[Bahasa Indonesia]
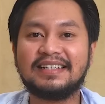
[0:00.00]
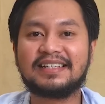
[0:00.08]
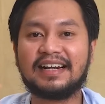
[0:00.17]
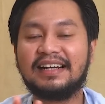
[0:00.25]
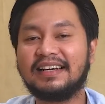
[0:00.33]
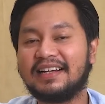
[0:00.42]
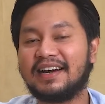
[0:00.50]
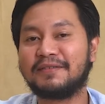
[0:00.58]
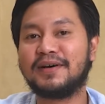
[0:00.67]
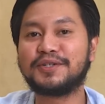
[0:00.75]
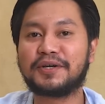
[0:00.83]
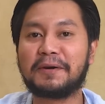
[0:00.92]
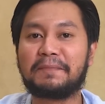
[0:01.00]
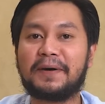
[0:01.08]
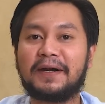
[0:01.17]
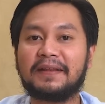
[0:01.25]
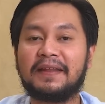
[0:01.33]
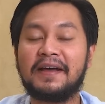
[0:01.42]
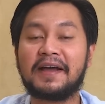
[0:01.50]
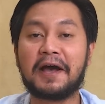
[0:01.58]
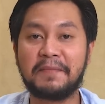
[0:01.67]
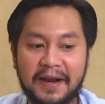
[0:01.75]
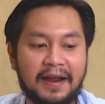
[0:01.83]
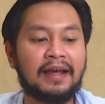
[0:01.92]
Sekarang kita akan masuk ke part
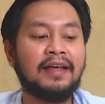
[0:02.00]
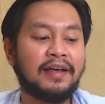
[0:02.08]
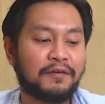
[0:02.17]
kamera.